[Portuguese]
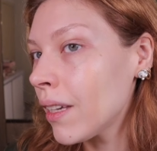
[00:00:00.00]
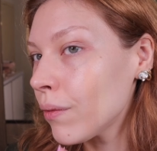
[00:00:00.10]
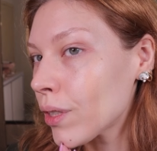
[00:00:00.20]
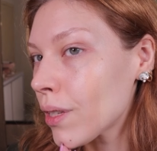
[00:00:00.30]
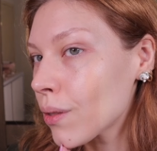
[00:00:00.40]

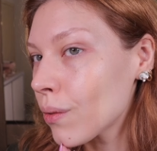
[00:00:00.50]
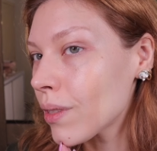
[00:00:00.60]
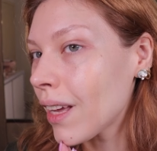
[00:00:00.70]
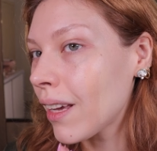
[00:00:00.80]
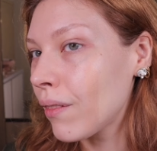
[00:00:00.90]
vocês
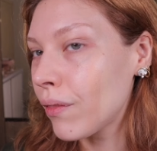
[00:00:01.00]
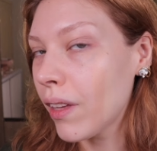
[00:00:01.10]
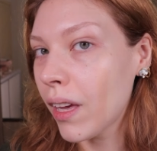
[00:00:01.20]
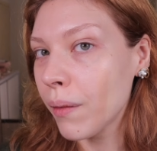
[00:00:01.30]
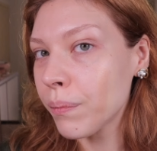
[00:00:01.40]
conseguem
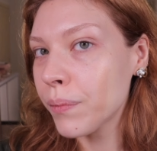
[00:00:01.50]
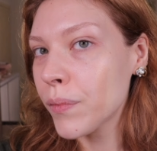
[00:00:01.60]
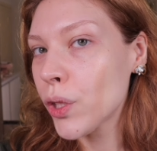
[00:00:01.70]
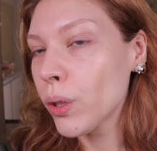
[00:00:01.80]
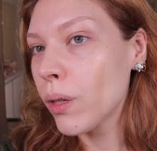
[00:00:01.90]
ver?
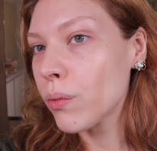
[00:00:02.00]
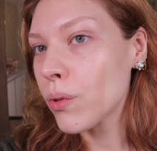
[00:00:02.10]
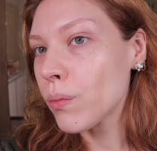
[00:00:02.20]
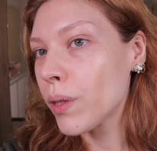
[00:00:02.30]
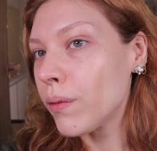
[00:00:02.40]
Deixa eu dar um
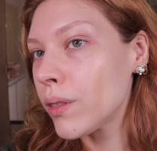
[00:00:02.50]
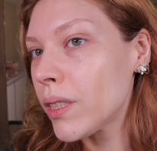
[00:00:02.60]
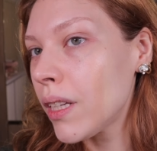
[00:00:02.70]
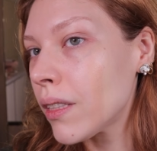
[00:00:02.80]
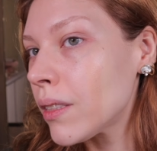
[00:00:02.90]
zoom pra
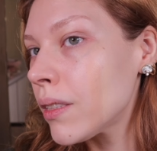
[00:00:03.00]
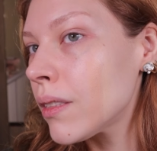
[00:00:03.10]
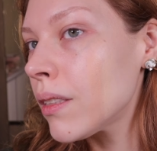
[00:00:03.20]
vocês.